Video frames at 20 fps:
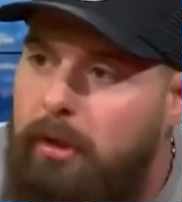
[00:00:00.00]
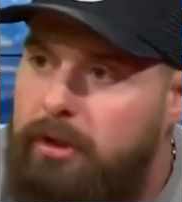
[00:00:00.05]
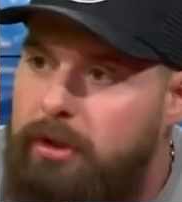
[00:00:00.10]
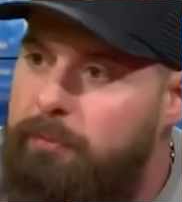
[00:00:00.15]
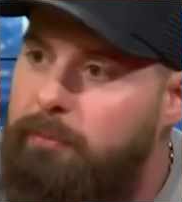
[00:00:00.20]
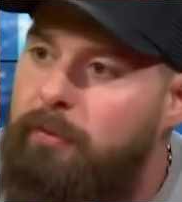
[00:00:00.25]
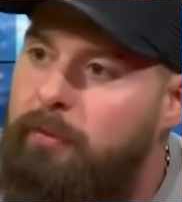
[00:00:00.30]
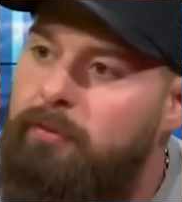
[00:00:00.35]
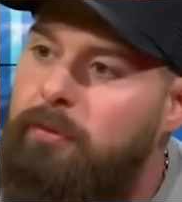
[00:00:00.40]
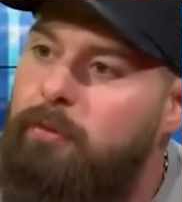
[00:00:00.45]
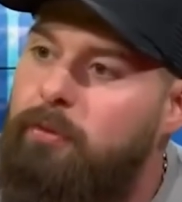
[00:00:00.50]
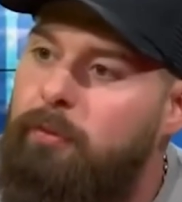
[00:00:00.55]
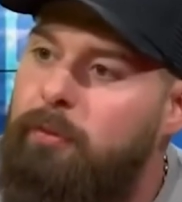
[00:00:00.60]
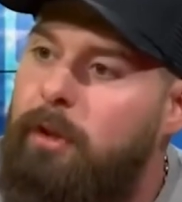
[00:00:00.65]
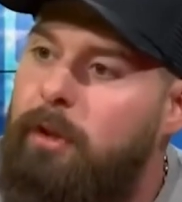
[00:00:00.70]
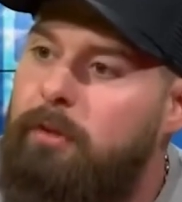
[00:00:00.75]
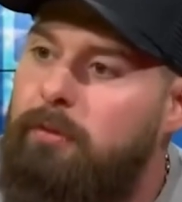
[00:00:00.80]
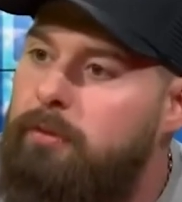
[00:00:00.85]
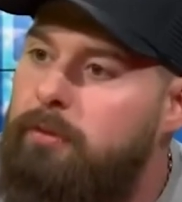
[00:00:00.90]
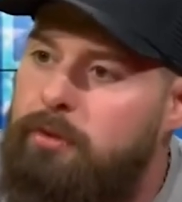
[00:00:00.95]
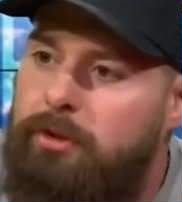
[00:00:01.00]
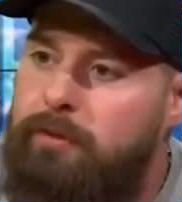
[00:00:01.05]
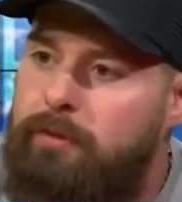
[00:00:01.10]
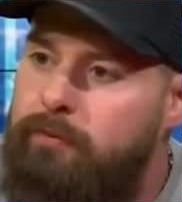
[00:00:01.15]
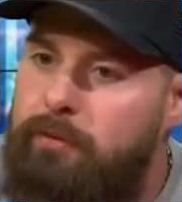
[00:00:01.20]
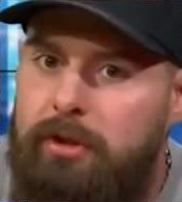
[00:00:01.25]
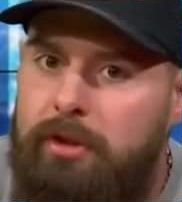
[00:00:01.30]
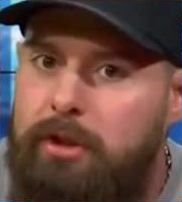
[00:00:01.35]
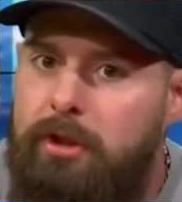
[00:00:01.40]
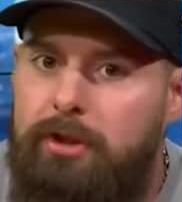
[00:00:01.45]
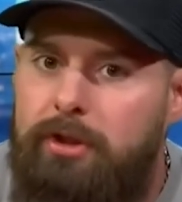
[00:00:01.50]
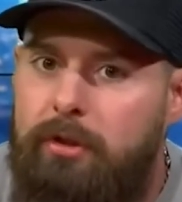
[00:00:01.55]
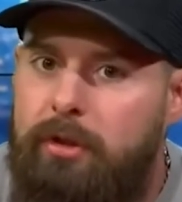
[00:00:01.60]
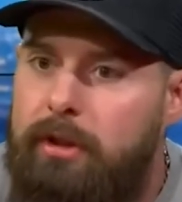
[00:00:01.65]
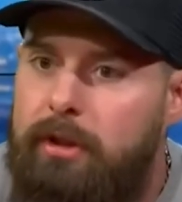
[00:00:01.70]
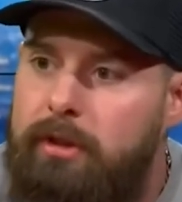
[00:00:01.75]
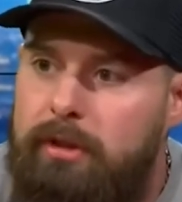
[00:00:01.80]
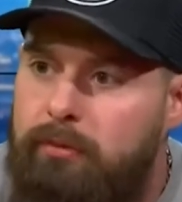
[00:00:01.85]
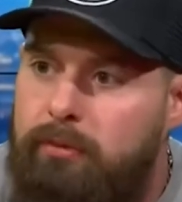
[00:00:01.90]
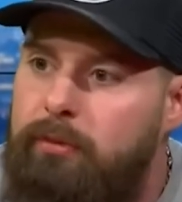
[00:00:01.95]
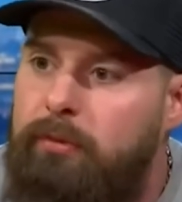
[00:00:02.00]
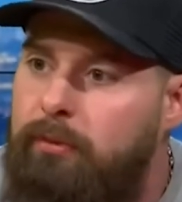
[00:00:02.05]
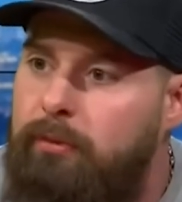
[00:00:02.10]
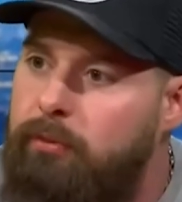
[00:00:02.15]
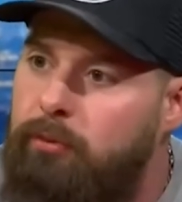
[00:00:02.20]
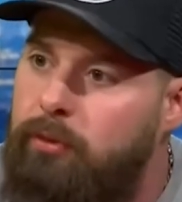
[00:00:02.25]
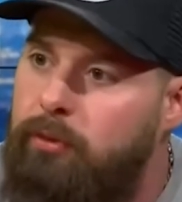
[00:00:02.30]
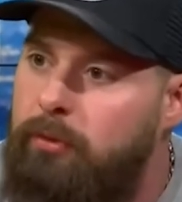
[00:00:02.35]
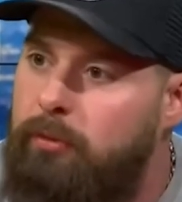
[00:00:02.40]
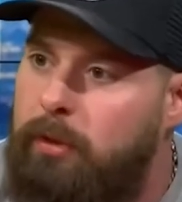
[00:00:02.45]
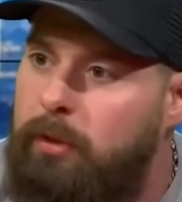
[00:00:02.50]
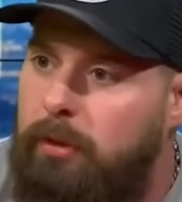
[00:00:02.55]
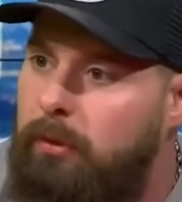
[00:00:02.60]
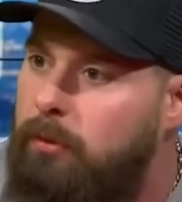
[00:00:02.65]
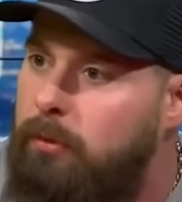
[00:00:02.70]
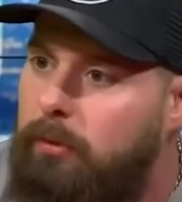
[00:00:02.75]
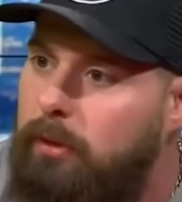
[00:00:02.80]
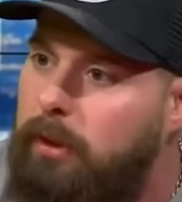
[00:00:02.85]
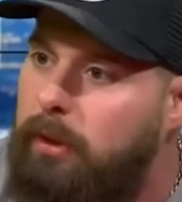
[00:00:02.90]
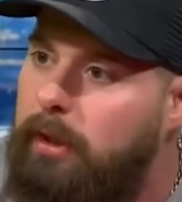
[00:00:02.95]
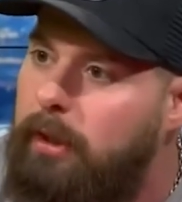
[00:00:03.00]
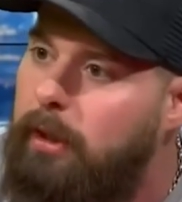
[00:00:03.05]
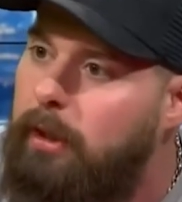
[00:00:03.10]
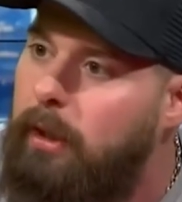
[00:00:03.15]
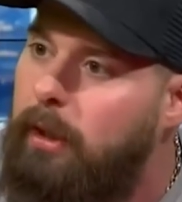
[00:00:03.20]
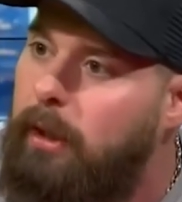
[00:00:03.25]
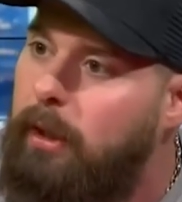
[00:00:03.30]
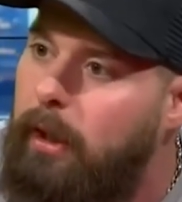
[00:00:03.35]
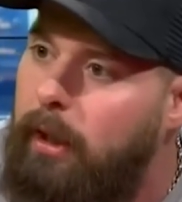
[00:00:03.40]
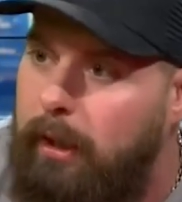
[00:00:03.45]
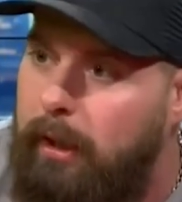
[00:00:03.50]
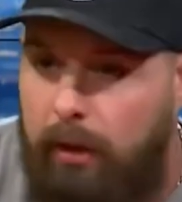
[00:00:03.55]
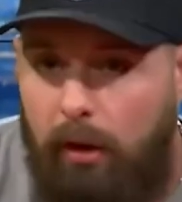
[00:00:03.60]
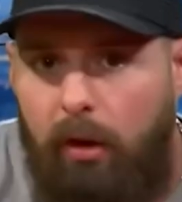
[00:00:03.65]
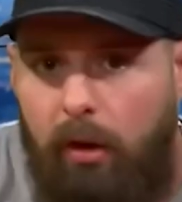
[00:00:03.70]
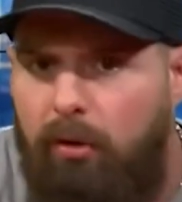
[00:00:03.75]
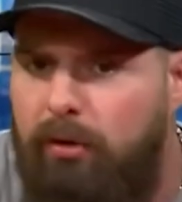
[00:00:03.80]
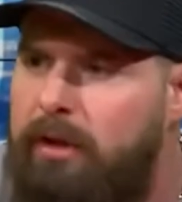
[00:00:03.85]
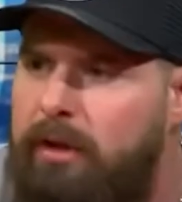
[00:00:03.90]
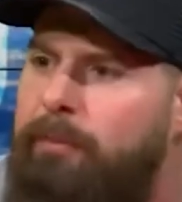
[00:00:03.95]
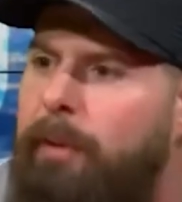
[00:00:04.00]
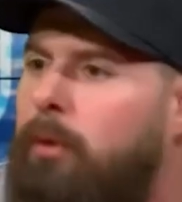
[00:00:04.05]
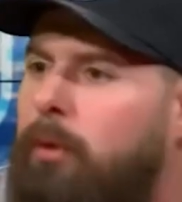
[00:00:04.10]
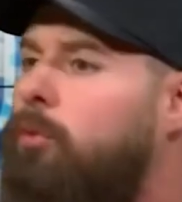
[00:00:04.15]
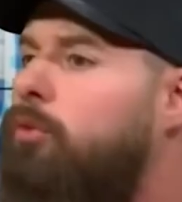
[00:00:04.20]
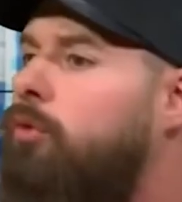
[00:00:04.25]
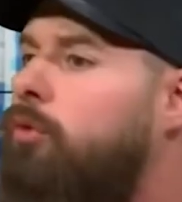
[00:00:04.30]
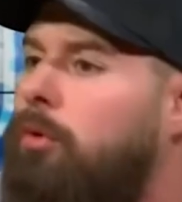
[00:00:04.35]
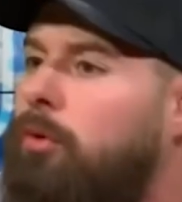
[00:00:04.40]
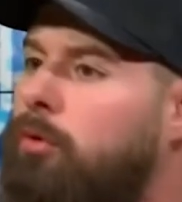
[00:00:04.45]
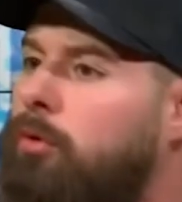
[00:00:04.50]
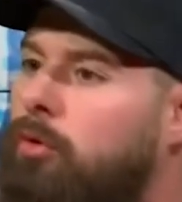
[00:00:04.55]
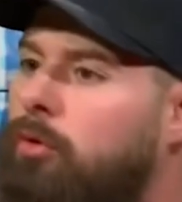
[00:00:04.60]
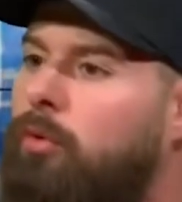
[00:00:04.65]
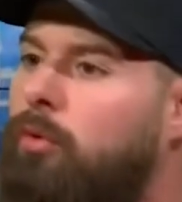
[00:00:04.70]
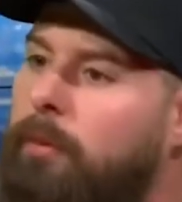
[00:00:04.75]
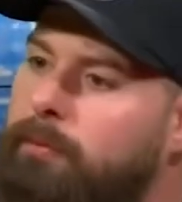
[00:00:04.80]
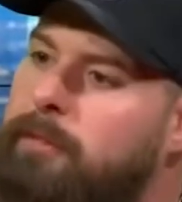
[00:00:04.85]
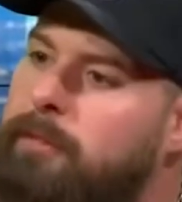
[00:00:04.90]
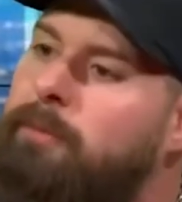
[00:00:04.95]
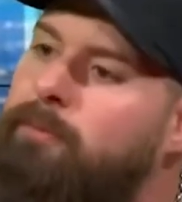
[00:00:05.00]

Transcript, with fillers: J'ai pas vu de combat. Tout ce que j'ai vu, c'est des gens qui disent oui, oui, Monsieur Macron, et et ah, on n'est pas content, deux trois